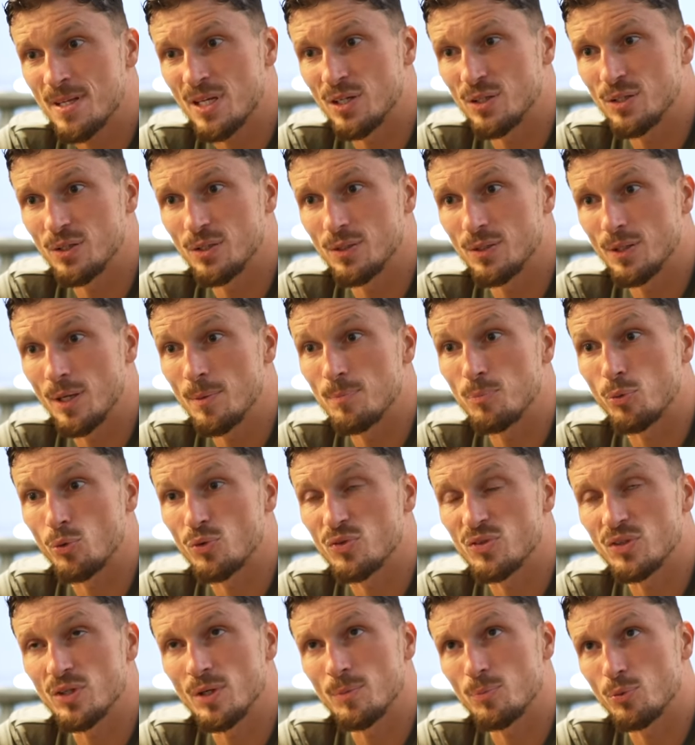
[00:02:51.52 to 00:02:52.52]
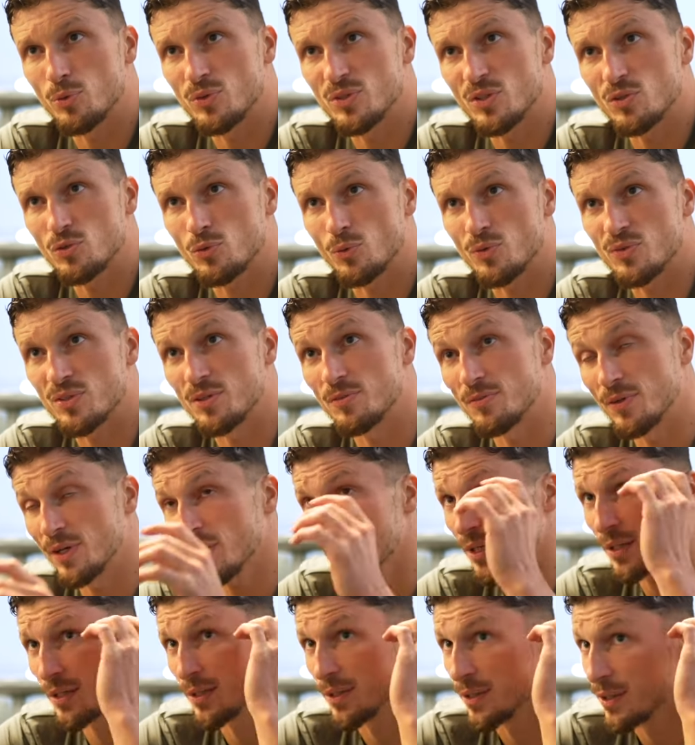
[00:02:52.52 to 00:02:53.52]
Euh, imposer, imposer ce qu'on sait
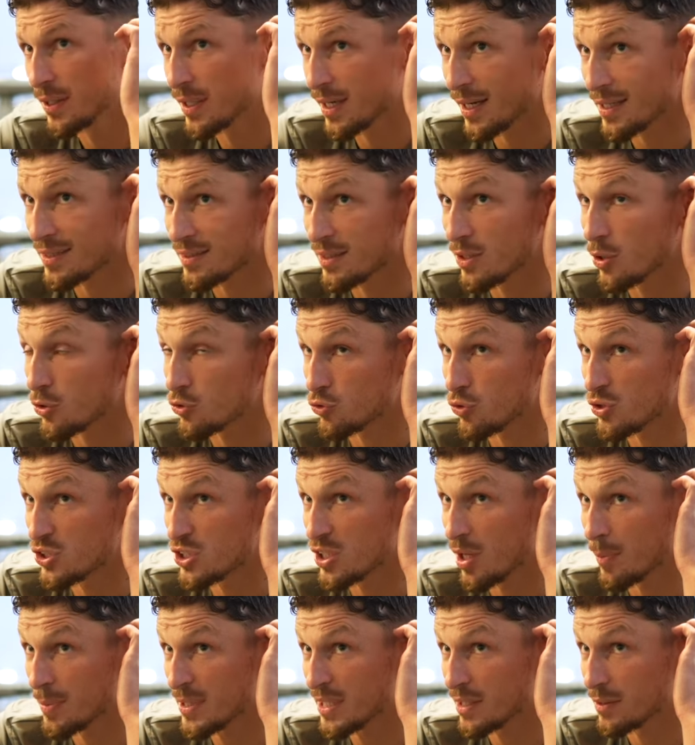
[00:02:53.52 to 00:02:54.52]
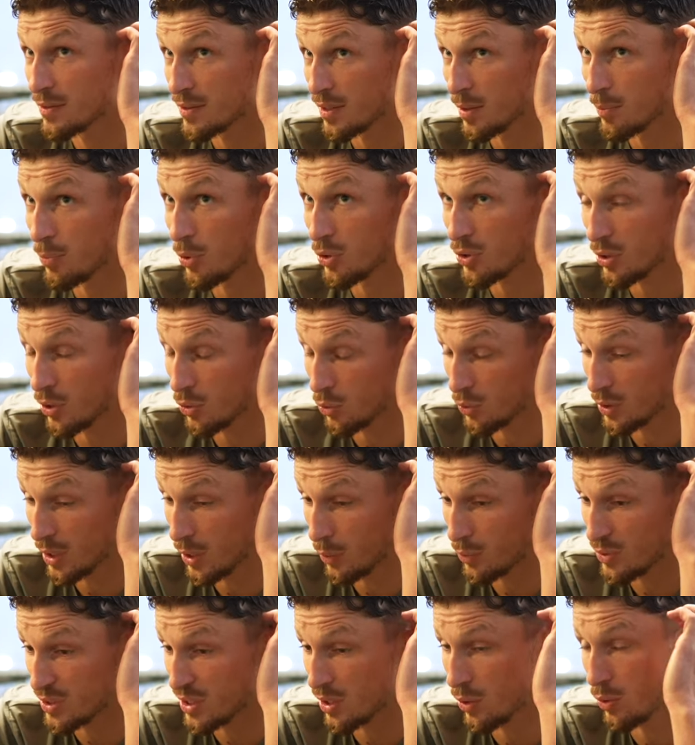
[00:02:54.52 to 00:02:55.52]
faire et, rester dans cette dynamique. C'est important qu'on a
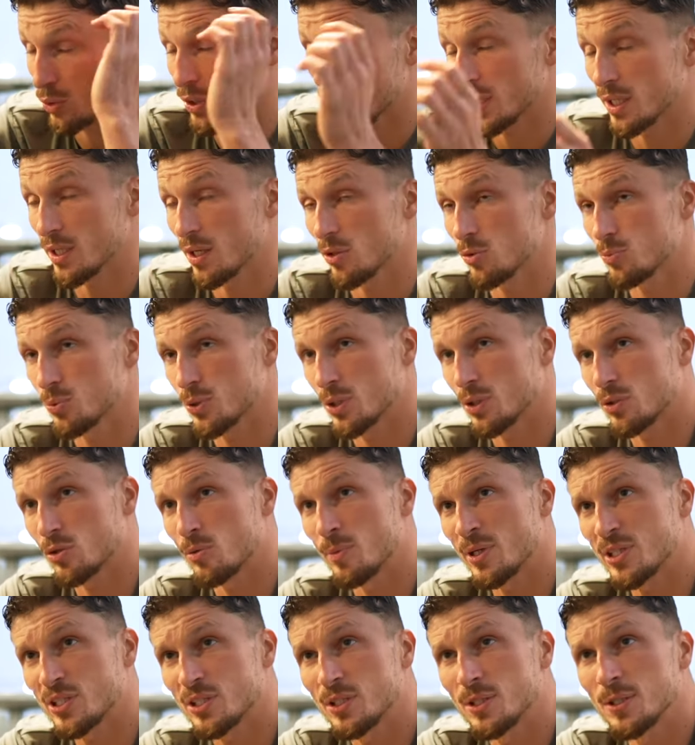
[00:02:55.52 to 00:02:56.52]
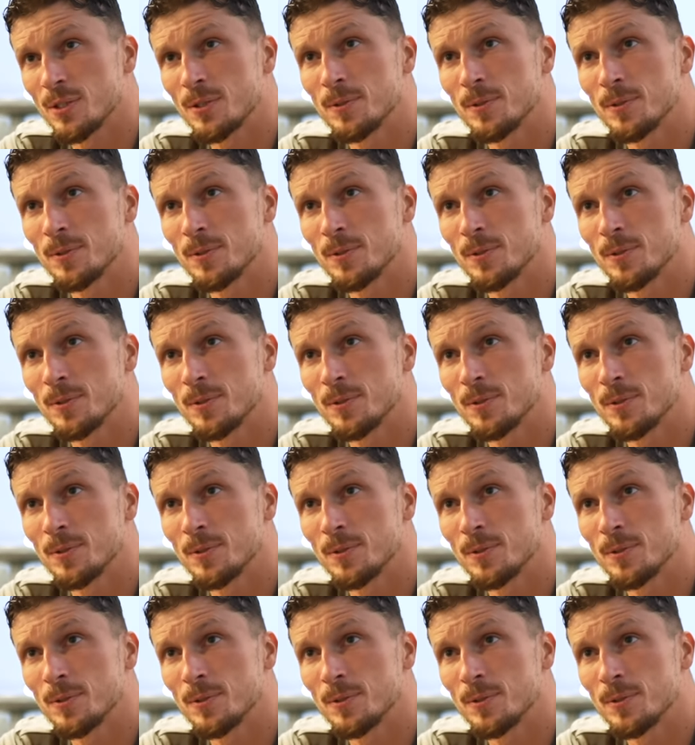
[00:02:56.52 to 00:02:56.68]
réussi à recréer là depuis quelques matchs.